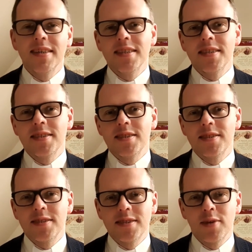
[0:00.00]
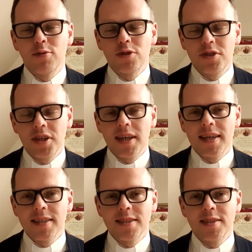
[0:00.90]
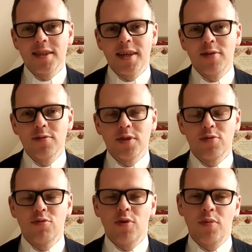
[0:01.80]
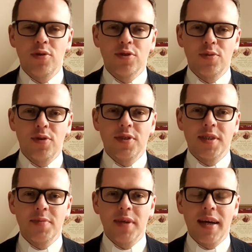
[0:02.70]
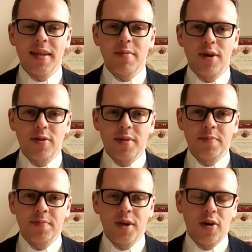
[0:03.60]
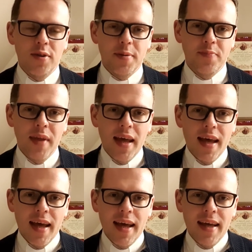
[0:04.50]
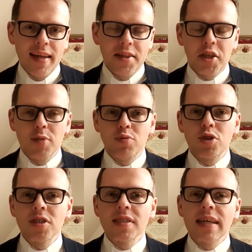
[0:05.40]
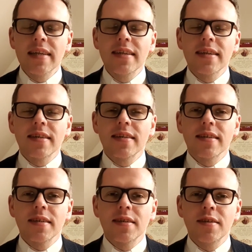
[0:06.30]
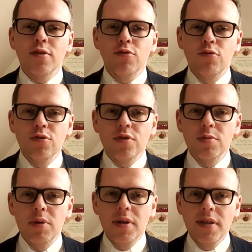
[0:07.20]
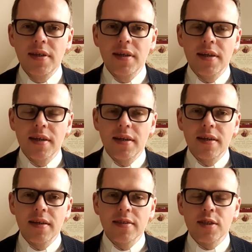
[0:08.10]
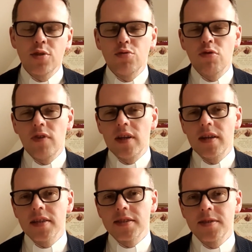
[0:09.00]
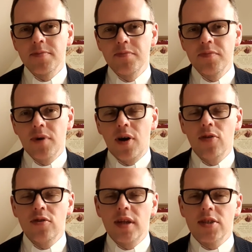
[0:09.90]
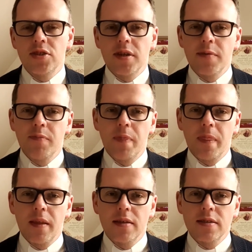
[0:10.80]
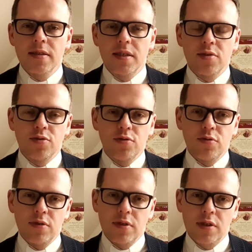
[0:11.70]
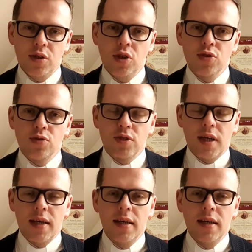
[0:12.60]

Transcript: y, z założyciela Sercanów ze sługą Bożym Ojcem Janem Leonem Deonem. Ten przystanek y, ósmy zatytułowany jest Oddać się sercu Jezusa.